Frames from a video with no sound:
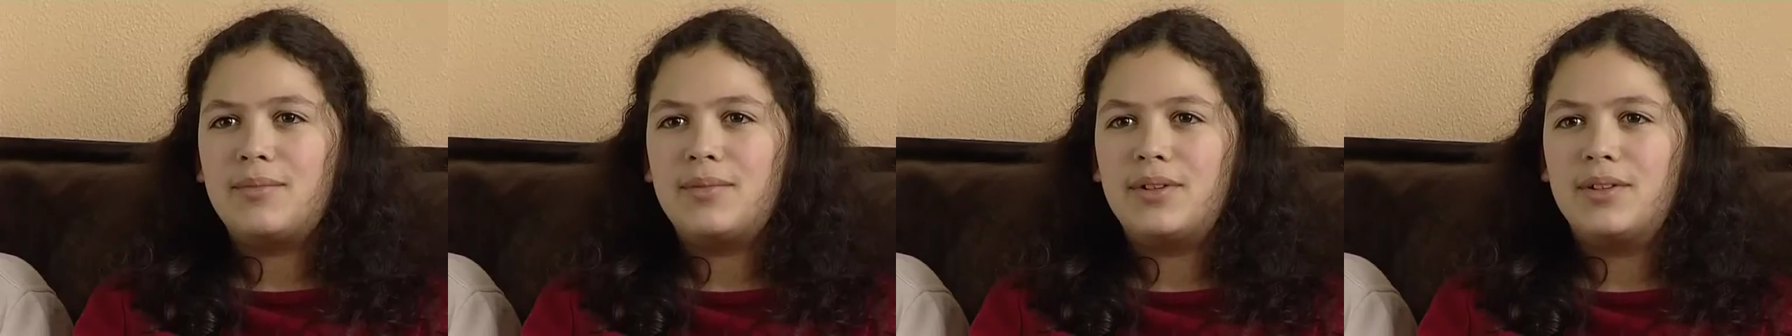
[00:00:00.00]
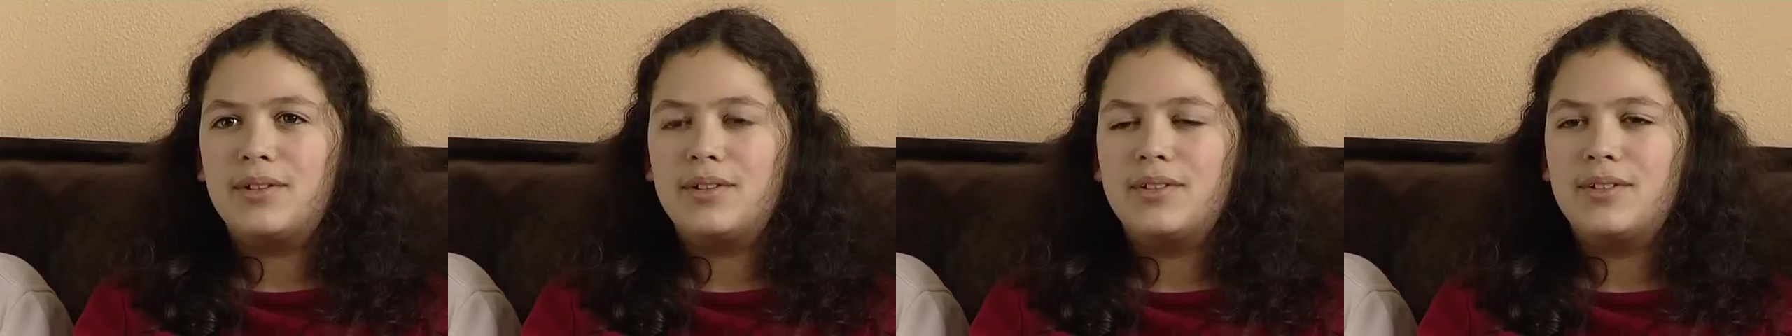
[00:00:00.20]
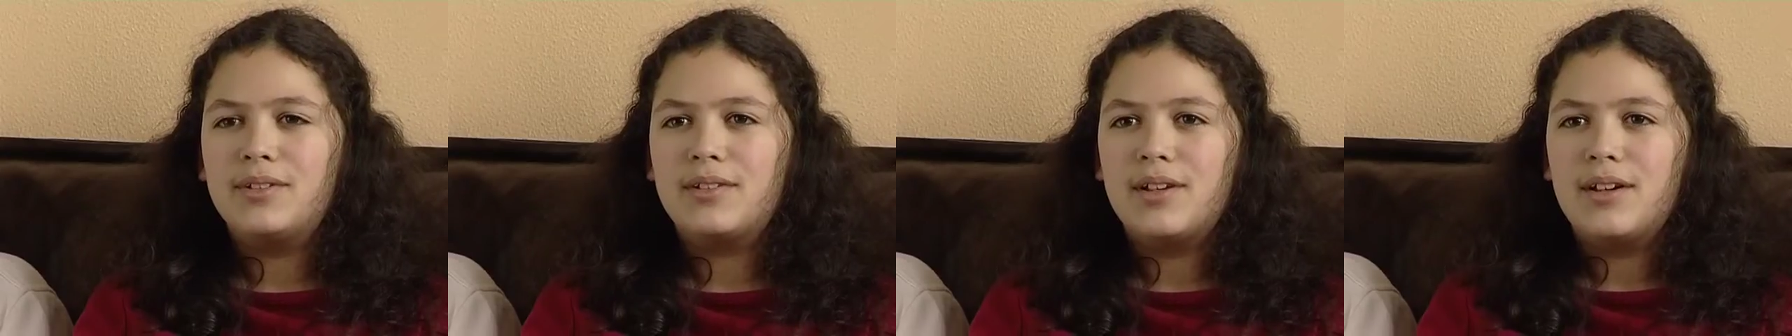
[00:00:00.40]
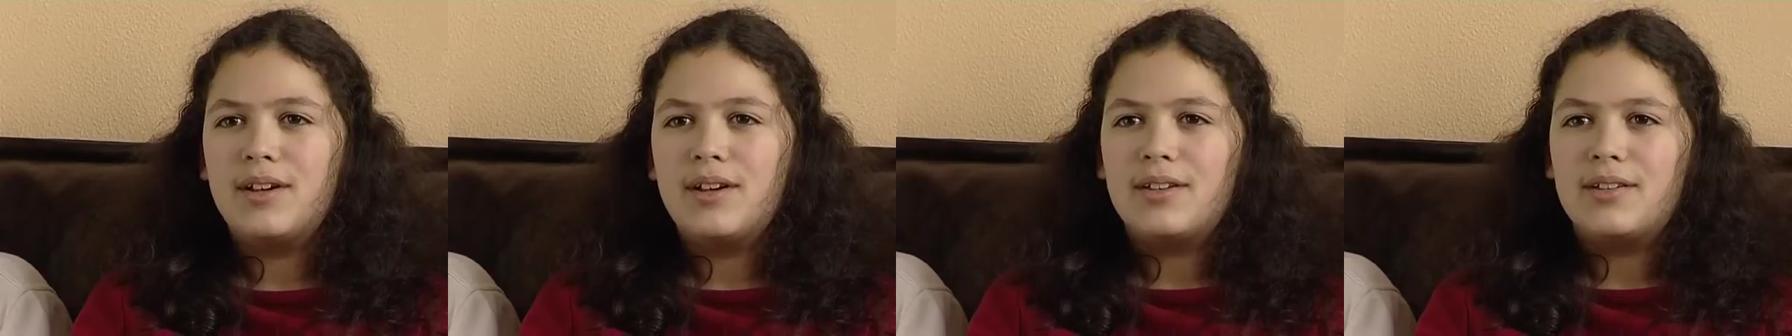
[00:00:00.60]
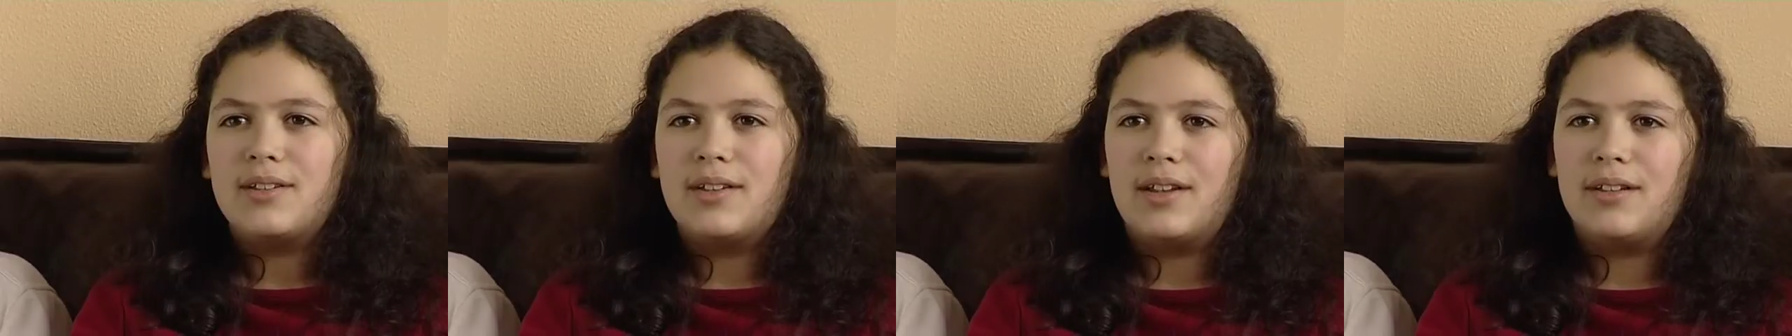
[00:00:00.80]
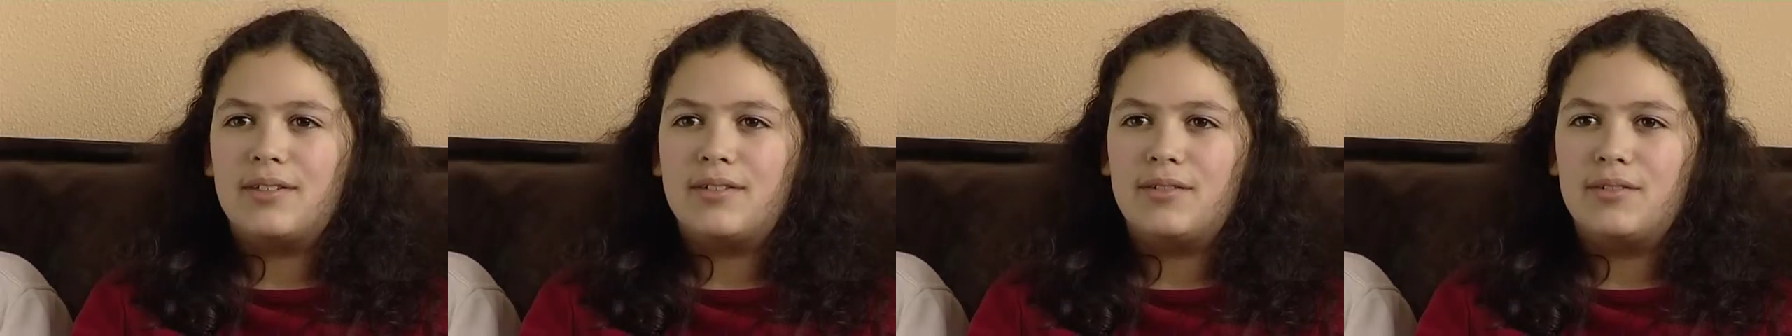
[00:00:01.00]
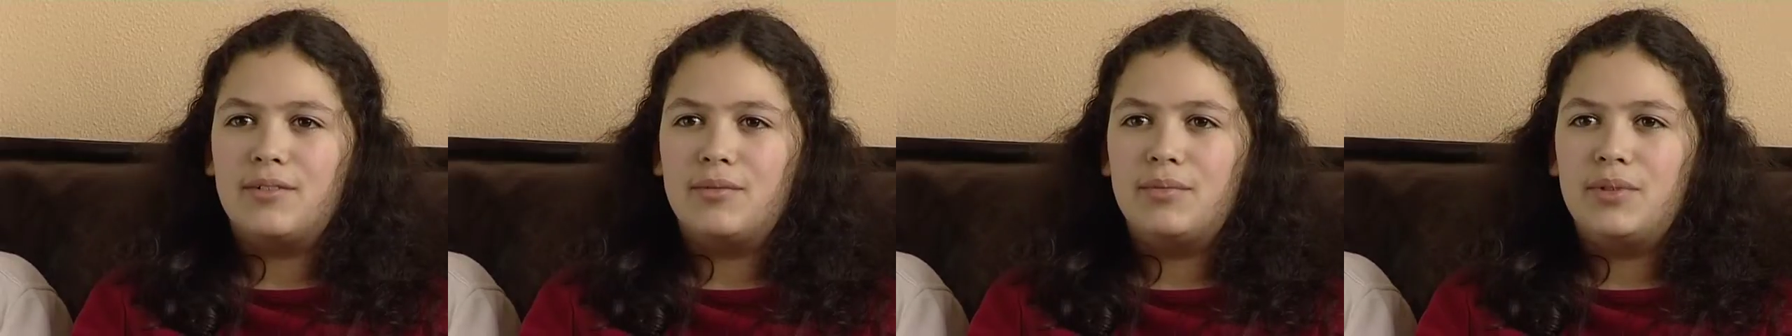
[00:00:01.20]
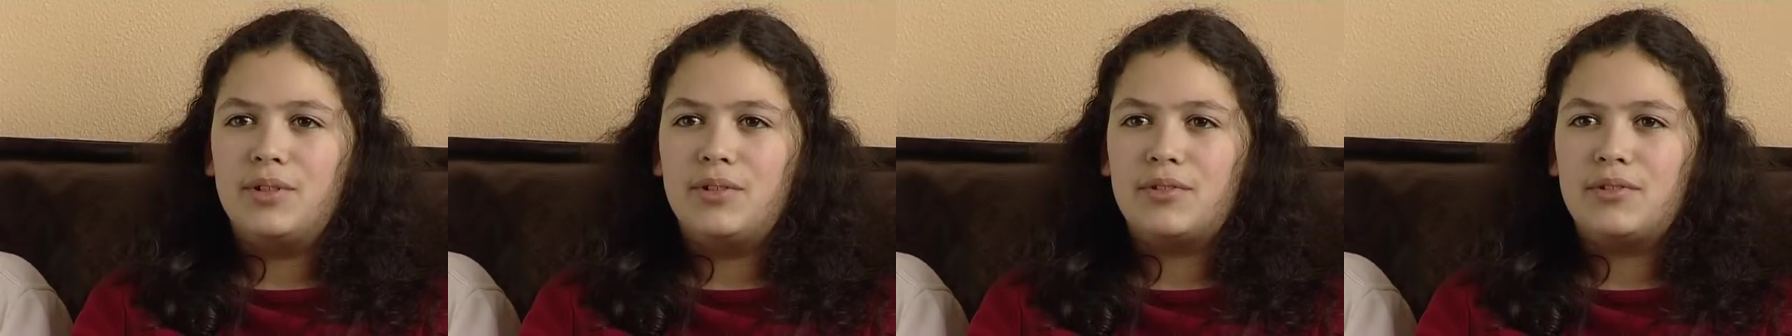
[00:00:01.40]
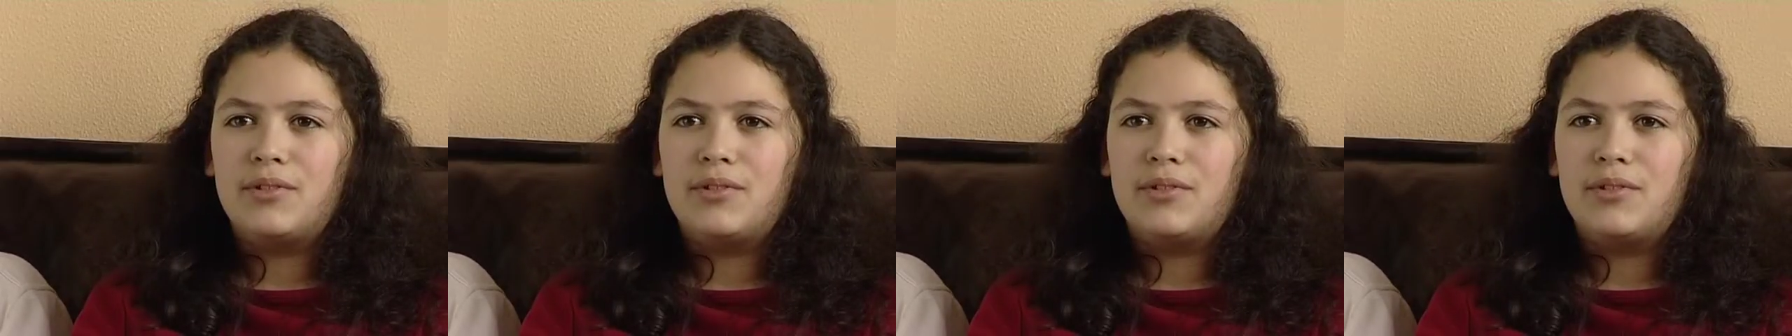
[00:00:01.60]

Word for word: und dann um die